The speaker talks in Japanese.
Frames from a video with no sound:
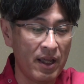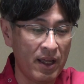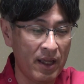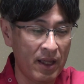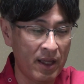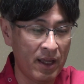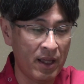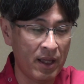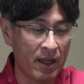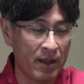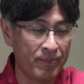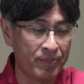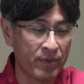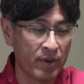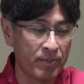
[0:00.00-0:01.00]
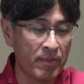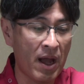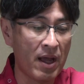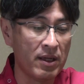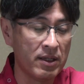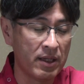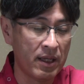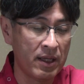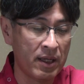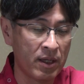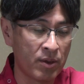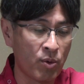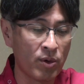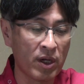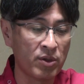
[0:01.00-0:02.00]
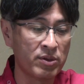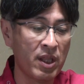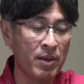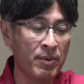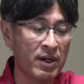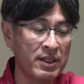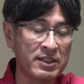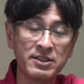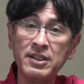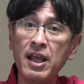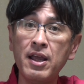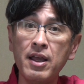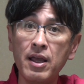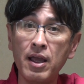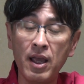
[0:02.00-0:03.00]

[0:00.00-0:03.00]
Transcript: 今回のテーマはですね、